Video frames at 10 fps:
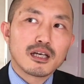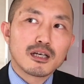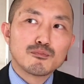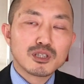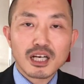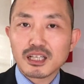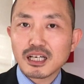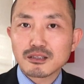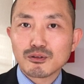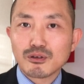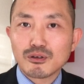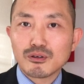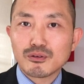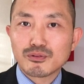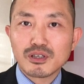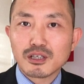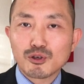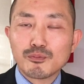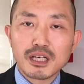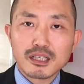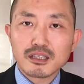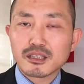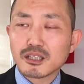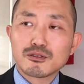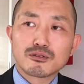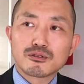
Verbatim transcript: えー、無駄なその不安が込み上げて